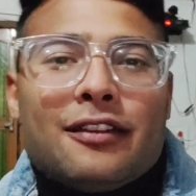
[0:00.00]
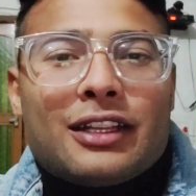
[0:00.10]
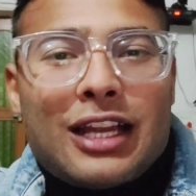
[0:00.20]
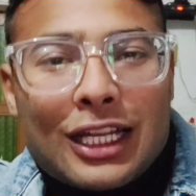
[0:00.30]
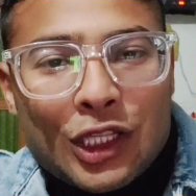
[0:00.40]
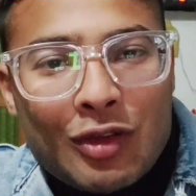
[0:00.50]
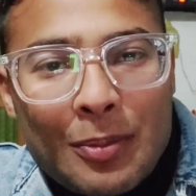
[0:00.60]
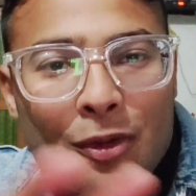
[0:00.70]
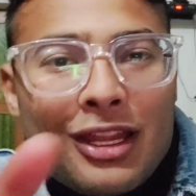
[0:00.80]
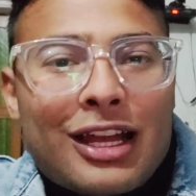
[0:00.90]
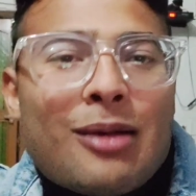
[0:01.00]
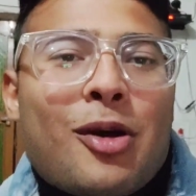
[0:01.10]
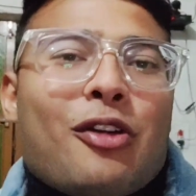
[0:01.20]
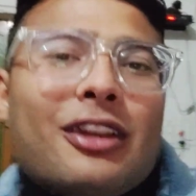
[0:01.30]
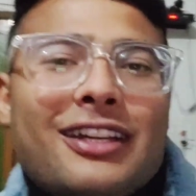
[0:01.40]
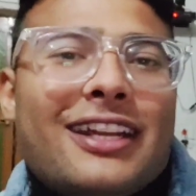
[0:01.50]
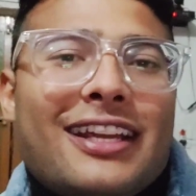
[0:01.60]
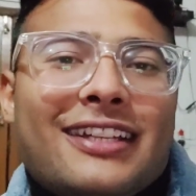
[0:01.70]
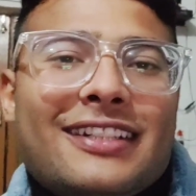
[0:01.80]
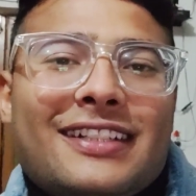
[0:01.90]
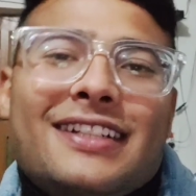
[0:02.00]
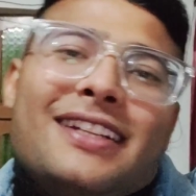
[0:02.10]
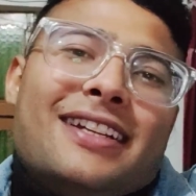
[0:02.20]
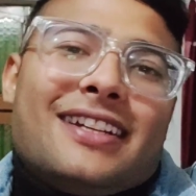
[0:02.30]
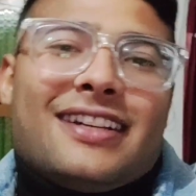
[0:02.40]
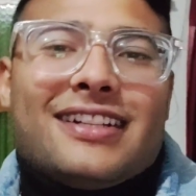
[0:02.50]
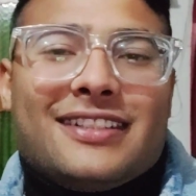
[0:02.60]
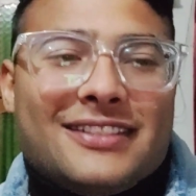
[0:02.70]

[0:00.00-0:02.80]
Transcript: फिर दिखाता हूँ आपको यहाँ का माहौल ठीक है हाँ।